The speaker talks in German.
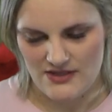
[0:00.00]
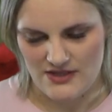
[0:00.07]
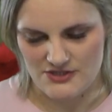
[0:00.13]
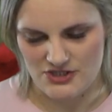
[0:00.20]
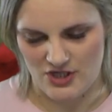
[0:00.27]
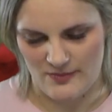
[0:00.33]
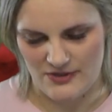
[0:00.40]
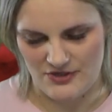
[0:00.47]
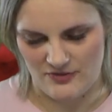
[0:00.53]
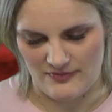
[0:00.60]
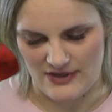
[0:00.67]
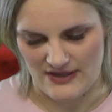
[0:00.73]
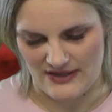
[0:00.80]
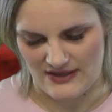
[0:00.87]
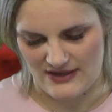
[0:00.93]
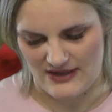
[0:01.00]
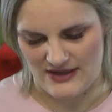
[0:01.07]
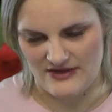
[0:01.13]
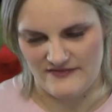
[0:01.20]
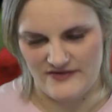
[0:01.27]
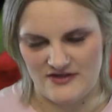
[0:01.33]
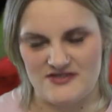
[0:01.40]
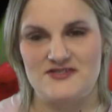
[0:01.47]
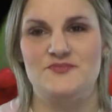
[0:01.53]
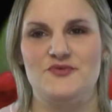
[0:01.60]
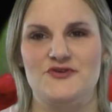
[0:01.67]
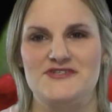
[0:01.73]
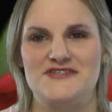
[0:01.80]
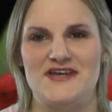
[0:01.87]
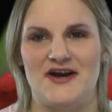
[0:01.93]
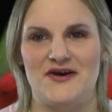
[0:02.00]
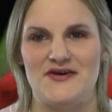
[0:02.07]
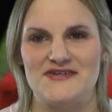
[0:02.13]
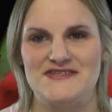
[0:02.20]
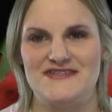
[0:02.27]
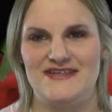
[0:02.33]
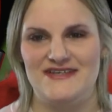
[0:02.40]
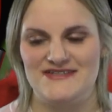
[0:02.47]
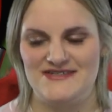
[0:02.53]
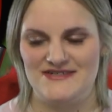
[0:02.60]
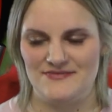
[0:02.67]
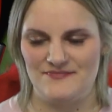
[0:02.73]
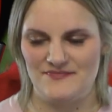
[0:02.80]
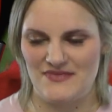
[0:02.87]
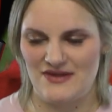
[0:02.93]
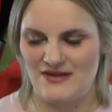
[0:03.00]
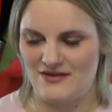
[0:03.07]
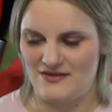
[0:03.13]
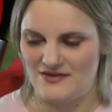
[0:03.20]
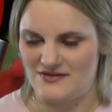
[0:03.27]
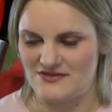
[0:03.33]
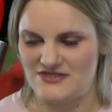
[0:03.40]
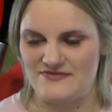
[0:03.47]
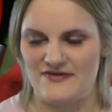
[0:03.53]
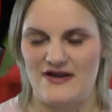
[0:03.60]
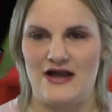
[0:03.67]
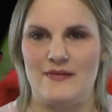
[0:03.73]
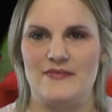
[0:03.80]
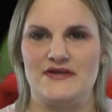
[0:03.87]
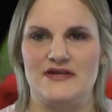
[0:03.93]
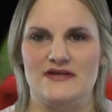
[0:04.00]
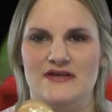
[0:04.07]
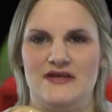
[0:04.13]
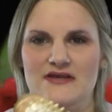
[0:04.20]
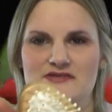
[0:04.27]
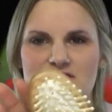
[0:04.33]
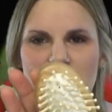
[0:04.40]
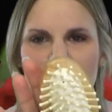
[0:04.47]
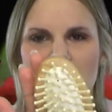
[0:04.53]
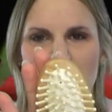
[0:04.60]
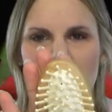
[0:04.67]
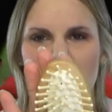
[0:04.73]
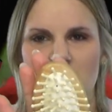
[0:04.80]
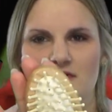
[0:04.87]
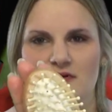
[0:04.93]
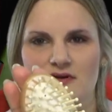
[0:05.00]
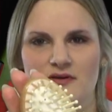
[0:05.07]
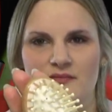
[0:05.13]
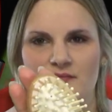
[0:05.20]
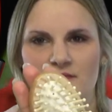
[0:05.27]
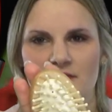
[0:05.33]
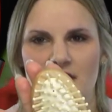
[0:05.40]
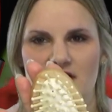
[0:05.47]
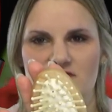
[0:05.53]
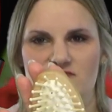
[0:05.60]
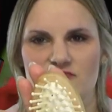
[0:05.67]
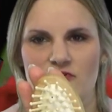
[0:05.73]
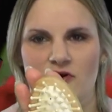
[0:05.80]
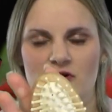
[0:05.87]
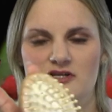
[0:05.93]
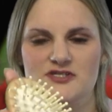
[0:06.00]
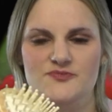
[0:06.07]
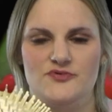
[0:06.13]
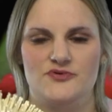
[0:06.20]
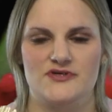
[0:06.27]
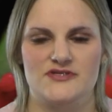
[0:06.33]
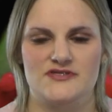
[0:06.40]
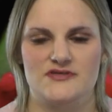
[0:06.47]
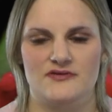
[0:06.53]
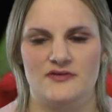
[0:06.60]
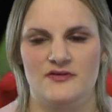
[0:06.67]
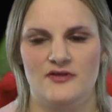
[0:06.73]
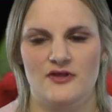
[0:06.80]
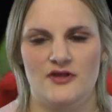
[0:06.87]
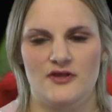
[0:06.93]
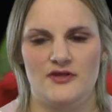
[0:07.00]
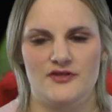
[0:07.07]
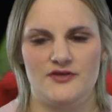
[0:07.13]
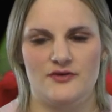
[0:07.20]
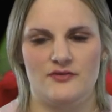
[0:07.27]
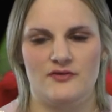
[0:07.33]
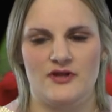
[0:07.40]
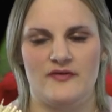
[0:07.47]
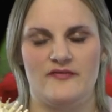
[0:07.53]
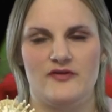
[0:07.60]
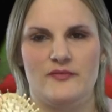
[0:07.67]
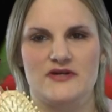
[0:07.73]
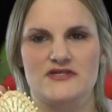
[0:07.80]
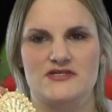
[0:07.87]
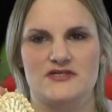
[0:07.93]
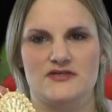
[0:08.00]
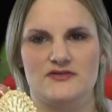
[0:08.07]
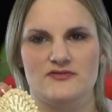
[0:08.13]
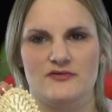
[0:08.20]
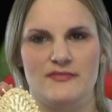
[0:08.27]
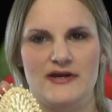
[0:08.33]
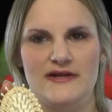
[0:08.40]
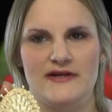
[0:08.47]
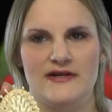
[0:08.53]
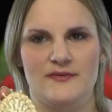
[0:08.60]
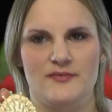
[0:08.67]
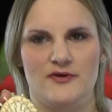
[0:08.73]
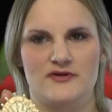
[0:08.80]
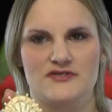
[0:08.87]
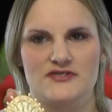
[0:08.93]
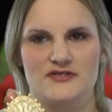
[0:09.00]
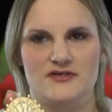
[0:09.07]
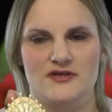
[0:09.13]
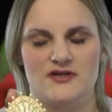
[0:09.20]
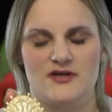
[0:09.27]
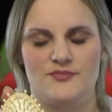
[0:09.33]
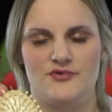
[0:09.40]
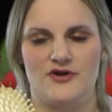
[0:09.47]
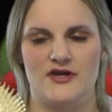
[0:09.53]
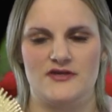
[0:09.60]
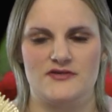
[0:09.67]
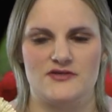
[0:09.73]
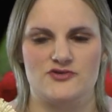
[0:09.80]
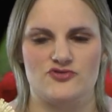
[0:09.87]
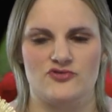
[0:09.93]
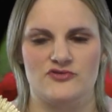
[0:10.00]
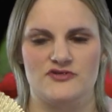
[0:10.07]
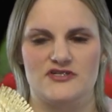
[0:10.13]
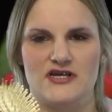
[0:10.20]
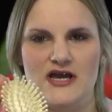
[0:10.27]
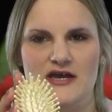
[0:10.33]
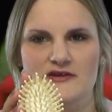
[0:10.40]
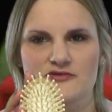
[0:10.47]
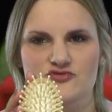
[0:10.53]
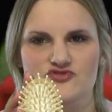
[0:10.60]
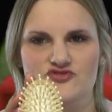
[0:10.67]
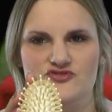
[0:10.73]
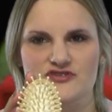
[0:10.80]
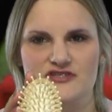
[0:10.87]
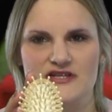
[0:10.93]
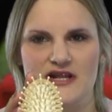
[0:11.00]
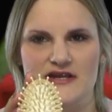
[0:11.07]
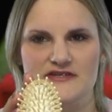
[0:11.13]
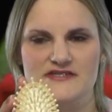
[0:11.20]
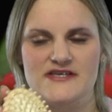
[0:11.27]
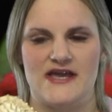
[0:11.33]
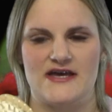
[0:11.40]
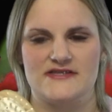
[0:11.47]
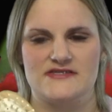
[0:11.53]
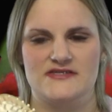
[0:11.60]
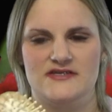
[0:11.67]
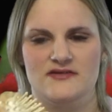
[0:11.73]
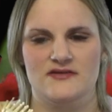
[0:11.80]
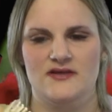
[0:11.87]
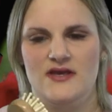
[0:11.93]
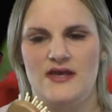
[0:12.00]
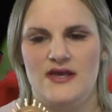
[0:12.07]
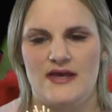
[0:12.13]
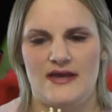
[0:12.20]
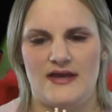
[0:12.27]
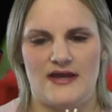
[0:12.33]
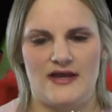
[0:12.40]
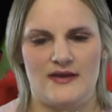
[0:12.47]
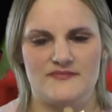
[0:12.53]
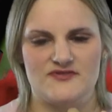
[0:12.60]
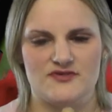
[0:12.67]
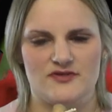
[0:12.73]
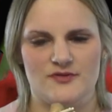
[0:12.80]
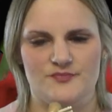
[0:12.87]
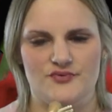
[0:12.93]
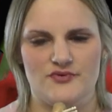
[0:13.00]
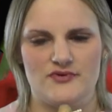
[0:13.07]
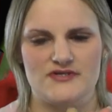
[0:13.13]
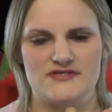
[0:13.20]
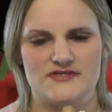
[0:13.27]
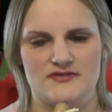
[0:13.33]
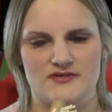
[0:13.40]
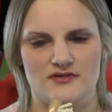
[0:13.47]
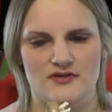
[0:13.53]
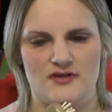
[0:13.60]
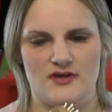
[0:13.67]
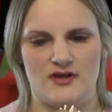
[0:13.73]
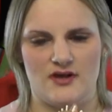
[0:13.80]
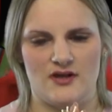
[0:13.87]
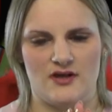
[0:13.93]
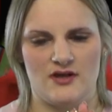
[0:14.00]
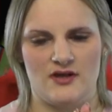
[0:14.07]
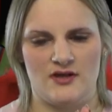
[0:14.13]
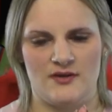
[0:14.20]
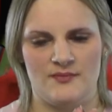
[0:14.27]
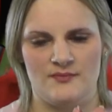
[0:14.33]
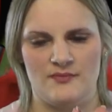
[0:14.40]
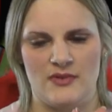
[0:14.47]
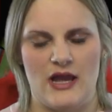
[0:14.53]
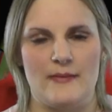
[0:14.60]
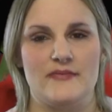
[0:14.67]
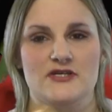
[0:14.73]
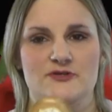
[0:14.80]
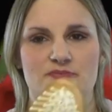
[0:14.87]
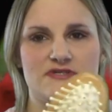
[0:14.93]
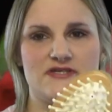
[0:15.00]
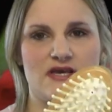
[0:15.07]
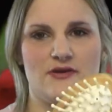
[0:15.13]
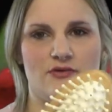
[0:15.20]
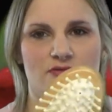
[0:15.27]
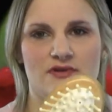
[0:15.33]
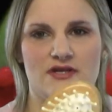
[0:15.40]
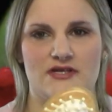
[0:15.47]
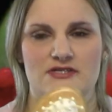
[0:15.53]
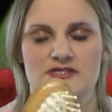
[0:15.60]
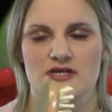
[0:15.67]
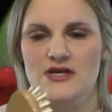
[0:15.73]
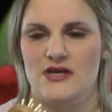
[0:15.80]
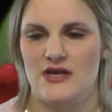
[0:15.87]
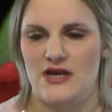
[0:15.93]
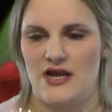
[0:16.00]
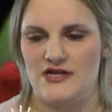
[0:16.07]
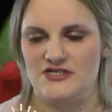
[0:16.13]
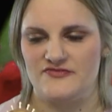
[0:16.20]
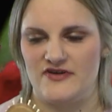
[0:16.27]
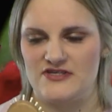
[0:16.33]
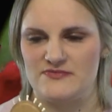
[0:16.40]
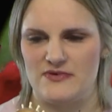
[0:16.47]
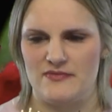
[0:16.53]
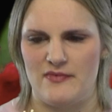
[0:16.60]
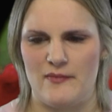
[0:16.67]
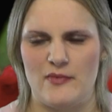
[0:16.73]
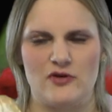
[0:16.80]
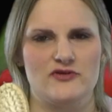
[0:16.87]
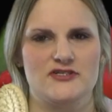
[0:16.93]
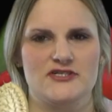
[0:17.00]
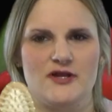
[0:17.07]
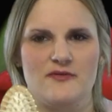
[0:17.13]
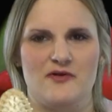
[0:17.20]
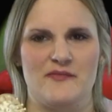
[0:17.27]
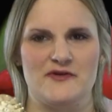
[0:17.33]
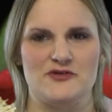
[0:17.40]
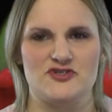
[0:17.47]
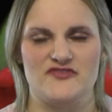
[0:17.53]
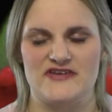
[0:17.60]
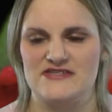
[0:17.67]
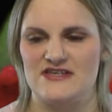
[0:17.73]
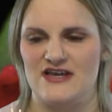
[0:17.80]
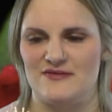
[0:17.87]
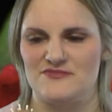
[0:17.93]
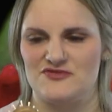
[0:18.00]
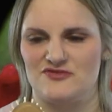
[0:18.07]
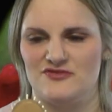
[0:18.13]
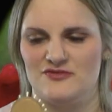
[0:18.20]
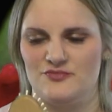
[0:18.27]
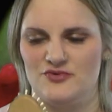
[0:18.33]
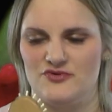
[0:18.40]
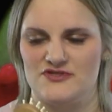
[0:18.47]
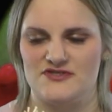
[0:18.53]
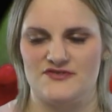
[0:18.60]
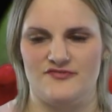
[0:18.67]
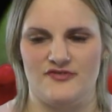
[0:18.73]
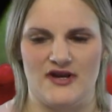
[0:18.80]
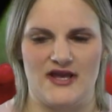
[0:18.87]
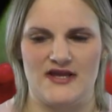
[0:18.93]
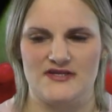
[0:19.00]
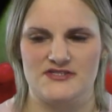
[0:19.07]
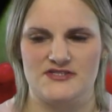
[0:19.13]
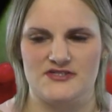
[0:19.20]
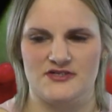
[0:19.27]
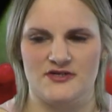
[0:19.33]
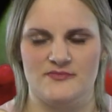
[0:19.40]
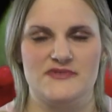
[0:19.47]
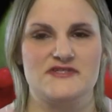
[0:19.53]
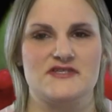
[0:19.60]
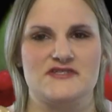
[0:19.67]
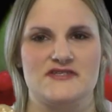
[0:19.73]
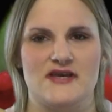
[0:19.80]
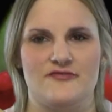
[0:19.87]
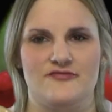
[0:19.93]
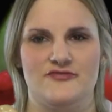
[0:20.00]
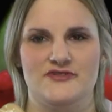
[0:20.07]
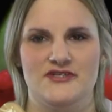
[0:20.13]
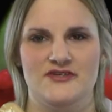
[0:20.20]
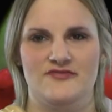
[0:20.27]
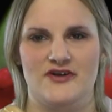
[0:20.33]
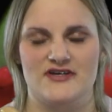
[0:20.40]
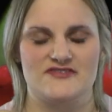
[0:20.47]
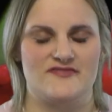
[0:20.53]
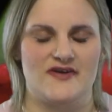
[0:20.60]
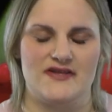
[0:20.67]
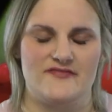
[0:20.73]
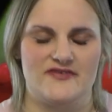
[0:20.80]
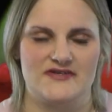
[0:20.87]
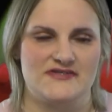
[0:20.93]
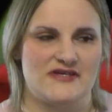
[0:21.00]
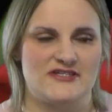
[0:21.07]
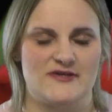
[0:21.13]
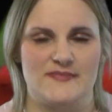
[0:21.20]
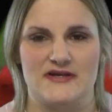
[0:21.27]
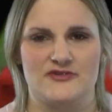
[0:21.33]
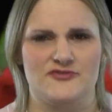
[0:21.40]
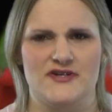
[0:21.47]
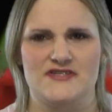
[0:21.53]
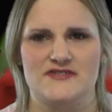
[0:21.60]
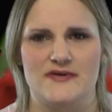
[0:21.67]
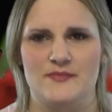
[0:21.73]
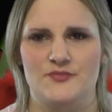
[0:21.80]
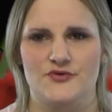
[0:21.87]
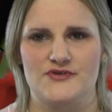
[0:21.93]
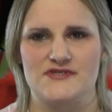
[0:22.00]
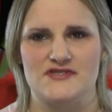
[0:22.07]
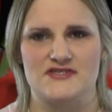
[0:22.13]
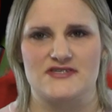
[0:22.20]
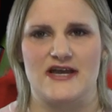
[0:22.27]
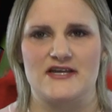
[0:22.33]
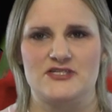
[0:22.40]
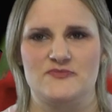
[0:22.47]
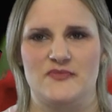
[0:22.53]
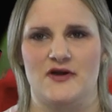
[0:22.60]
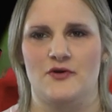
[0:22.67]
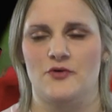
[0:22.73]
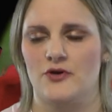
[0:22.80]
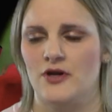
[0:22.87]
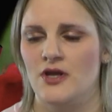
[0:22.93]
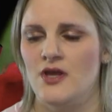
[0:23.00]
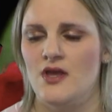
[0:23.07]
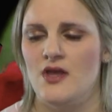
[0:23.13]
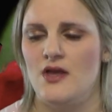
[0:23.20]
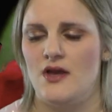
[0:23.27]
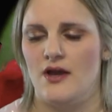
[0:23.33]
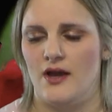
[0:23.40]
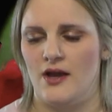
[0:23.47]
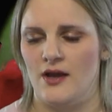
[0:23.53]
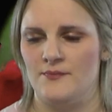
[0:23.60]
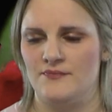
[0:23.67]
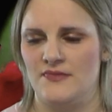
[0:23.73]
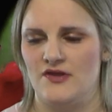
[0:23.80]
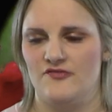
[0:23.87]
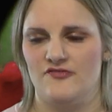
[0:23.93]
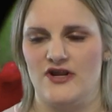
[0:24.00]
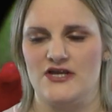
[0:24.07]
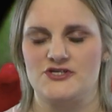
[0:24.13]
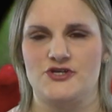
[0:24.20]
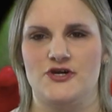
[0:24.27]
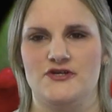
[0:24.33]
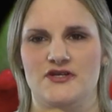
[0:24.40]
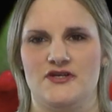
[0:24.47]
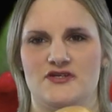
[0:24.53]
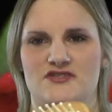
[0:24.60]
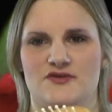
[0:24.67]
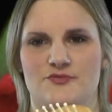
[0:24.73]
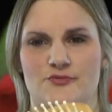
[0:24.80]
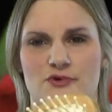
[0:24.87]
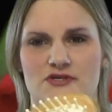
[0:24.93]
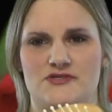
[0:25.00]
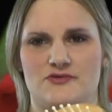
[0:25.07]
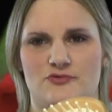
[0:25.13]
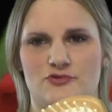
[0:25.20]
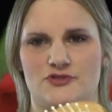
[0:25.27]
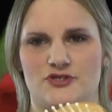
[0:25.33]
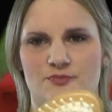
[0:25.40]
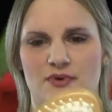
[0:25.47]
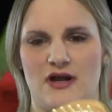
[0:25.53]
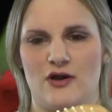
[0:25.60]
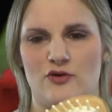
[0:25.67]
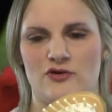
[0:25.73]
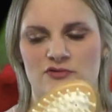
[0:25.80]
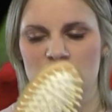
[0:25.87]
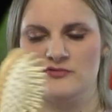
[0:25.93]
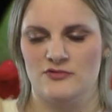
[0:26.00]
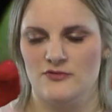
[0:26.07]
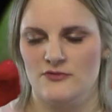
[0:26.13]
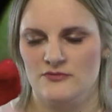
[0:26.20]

Dann schauen wir doch mal rein, wie diese Bürste aussieht. Und zwar haben wir dann hier so eine, ähm, ja, so eine Holzbürste. Hier unten haben wir nochmal das so My Little Box äh, gebrandet und ein süßes kleines Herzchen. Ähm, so eine Bürste ähm, habe ich bisher noch nicht. Also ich weiß, meine Mama und ich glaube auch meine Schwester haben so eine Bürste. Vielleicht ähm, ist es ja für die was, weil wie gesagt, ich habe aktuell zwei Bürsten, das reicht mir auch. Ähm, vielleicht können die diese Bürste gut gebrauchen.